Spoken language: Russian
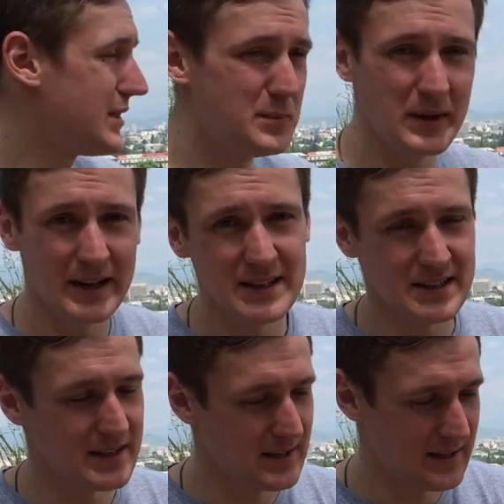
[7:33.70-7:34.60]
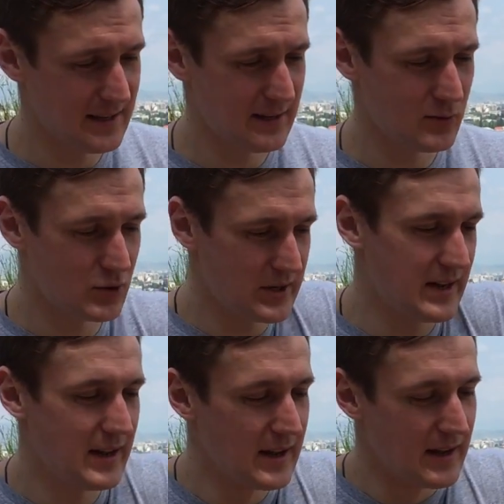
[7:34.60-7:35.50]
на Тбилиси, и
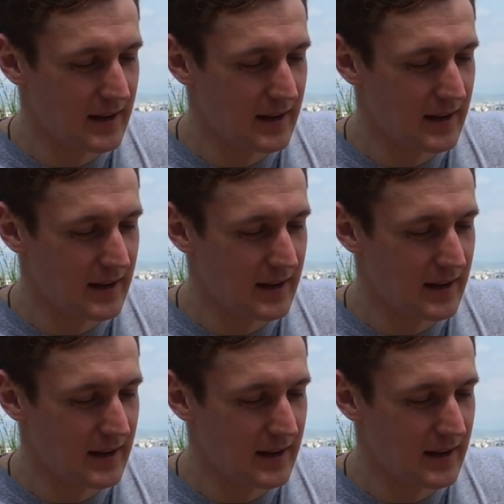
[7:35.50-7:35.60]
уже